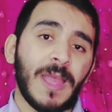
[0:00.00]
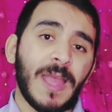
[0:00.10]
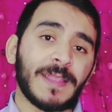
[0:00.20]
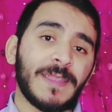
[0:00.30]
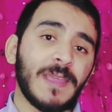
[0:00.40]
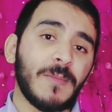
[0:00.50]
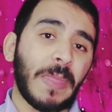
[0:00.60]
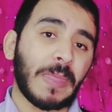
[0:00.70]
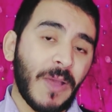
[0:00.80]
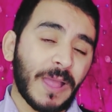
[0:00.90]
هتيجي
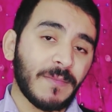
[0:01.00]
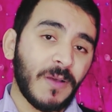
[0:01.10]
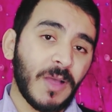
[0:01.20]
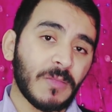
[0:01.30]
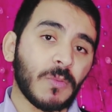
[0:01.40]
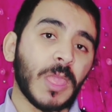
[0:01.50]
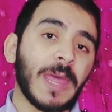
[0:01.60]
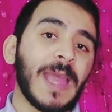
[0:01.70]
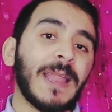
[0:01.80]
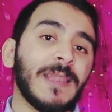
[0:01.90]
مره واحده فقط
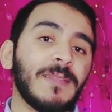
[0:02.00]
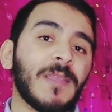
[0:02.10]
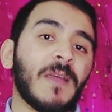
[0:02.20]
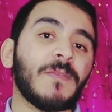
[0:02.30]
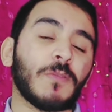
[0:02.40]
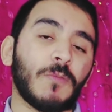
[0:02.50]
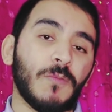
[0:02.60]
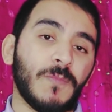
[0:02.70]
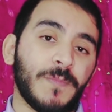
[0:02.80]
وتراجع اللي انت حفظته